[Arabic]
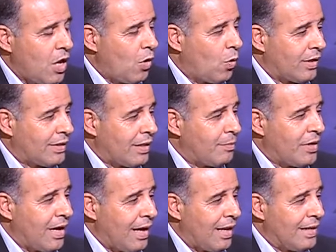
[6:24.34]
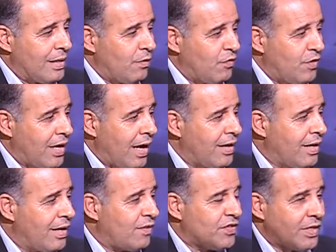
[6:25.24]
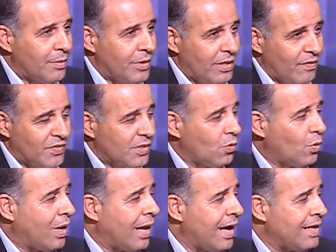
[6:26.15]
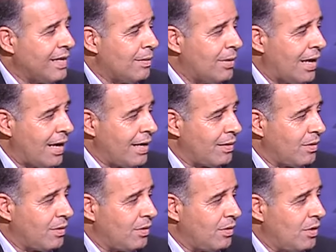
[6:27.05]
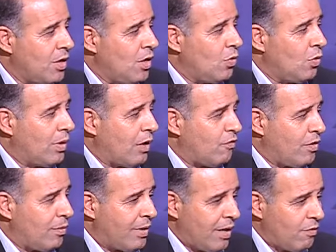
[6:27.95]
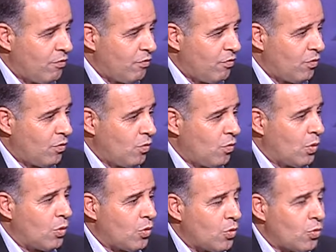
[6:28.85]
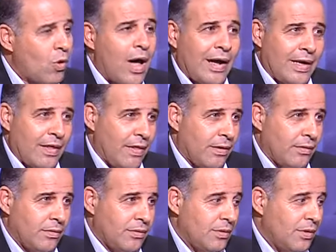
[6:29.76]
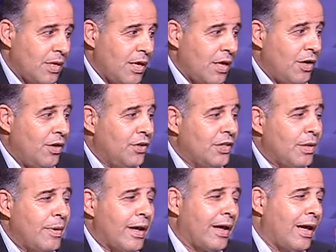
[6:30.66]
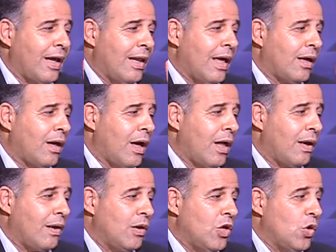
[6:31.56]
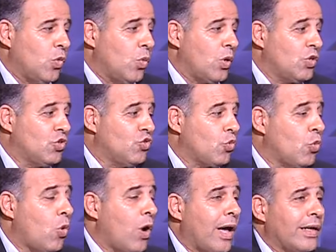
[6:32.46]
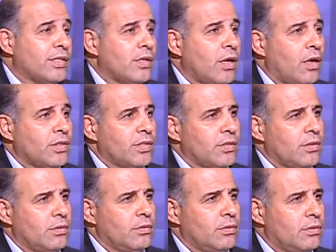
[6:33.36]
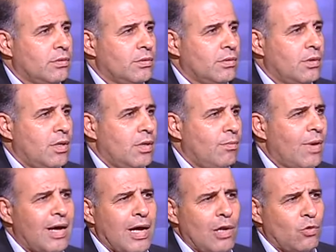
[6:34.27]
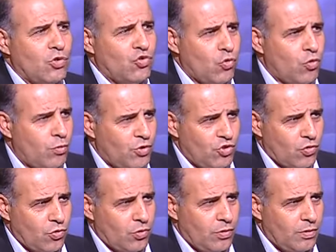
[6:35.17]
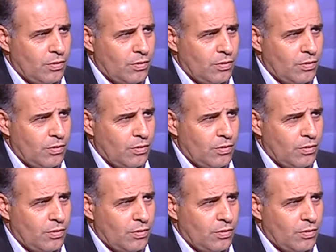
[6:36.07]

وكتبنا عليهم فيها أن النفس بالنفس والعين بالعين والأنف بالأنف والأذن وهكذا انتبه أخي علاء قال والجروح قصاص ما قال والجروح بالجروح